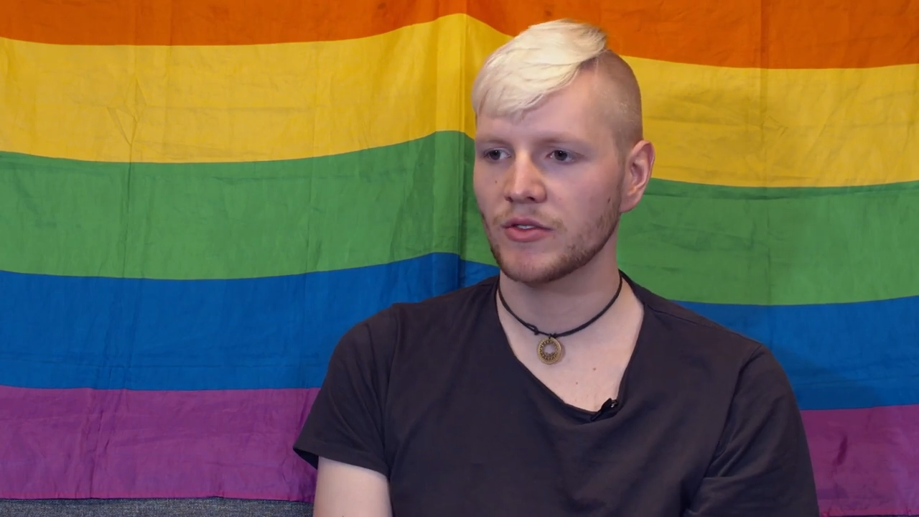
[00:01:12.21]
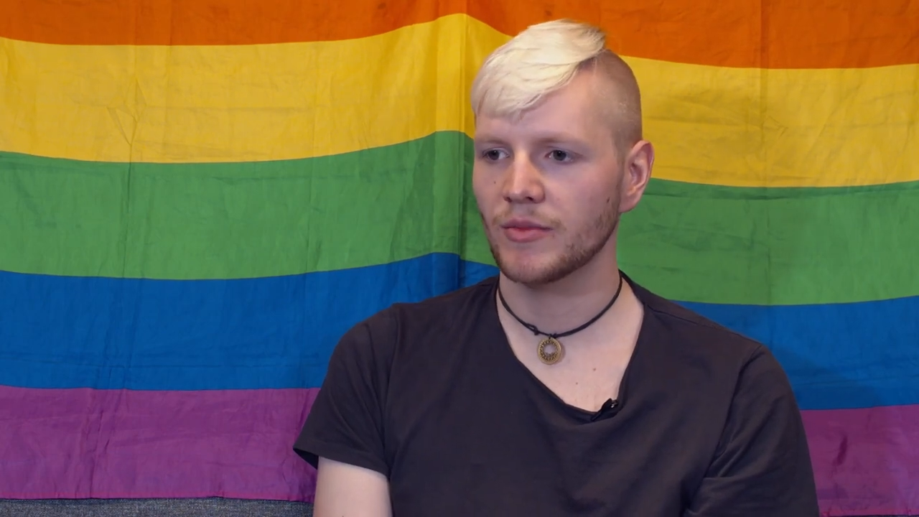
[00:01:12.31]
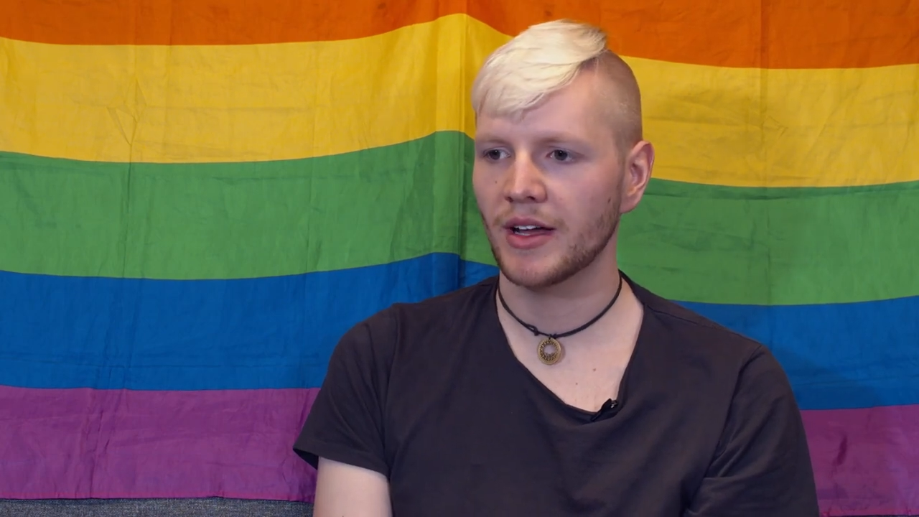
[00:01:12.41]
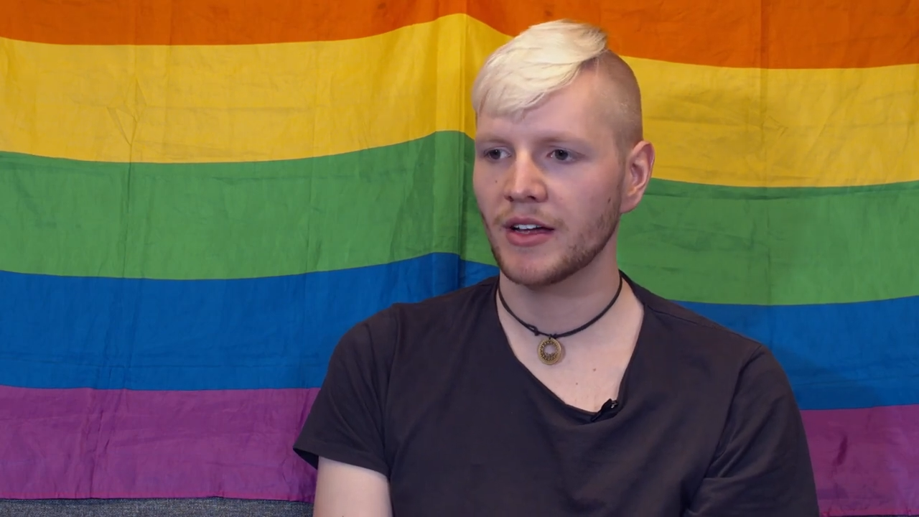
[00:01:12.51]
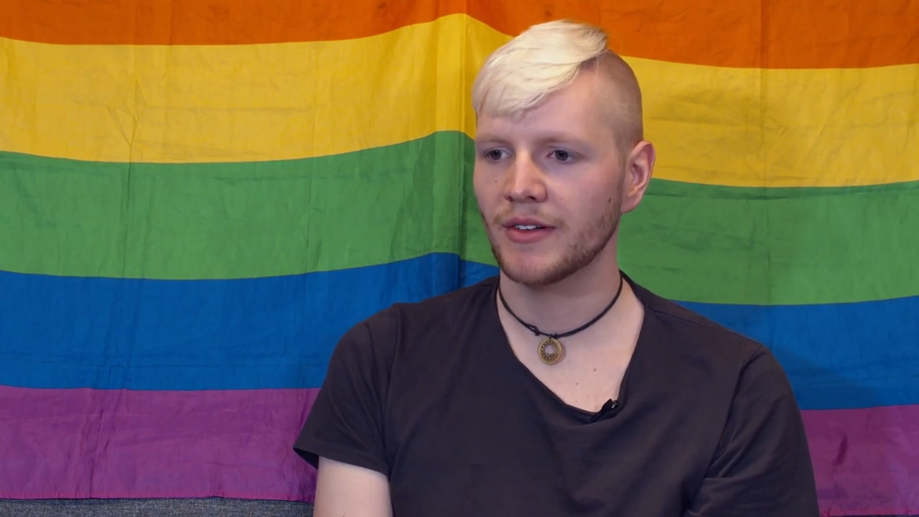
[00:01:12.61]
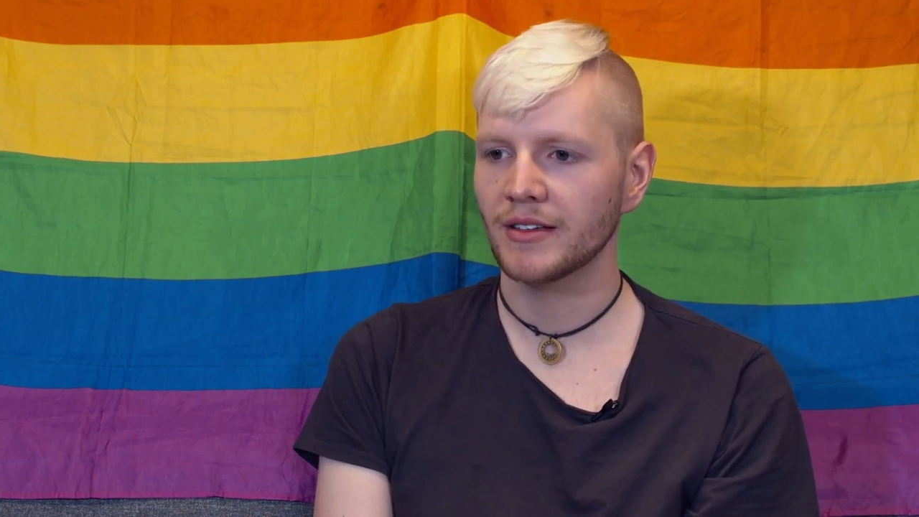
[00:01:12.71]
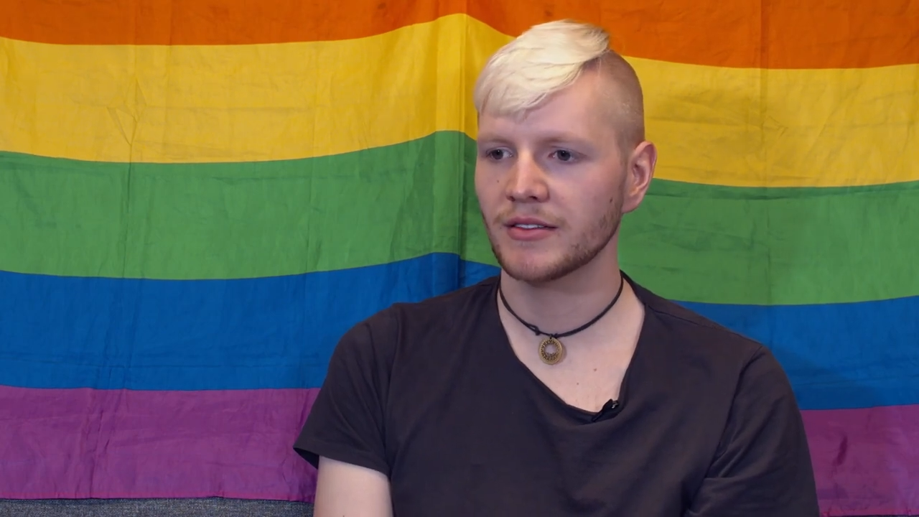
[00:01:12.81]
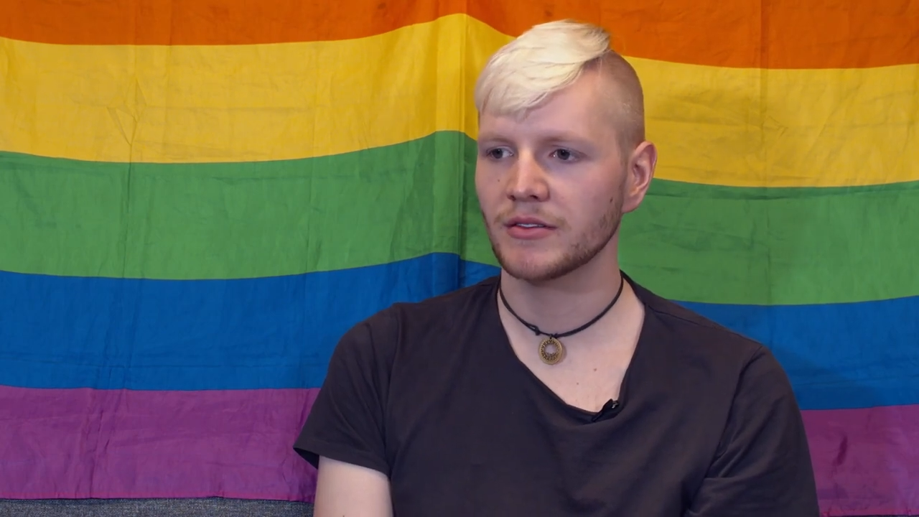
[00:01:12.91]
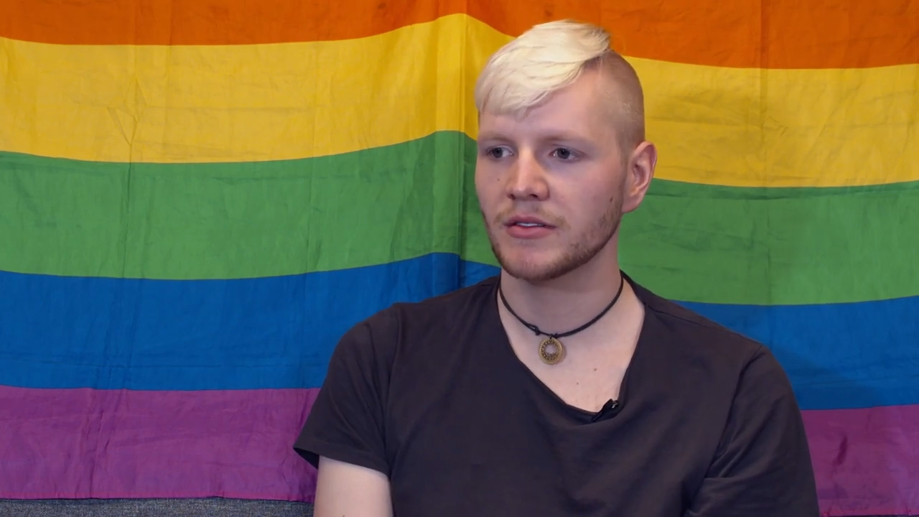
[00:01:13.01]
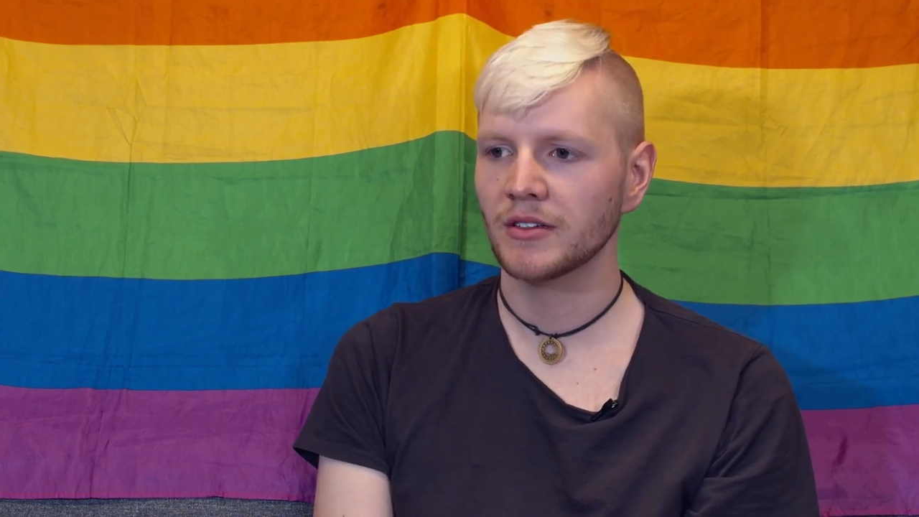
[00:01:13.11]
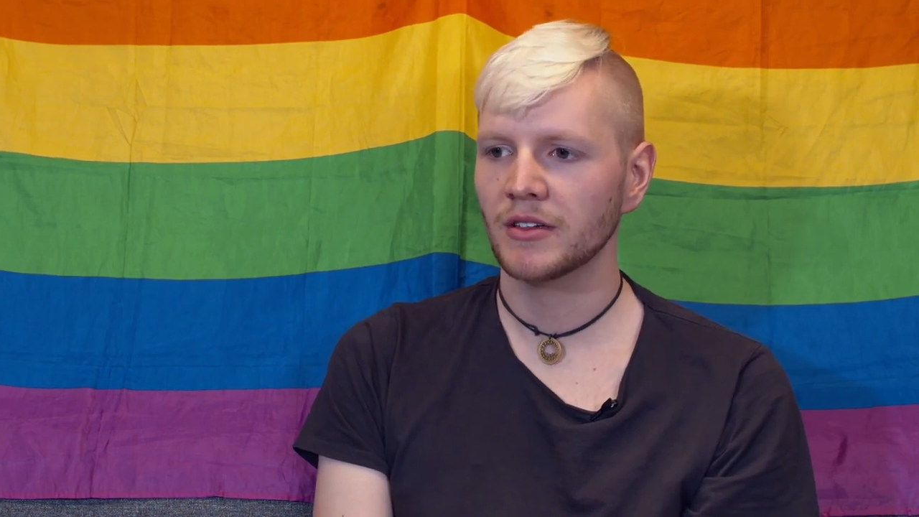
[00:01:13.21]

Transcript: normalerweise.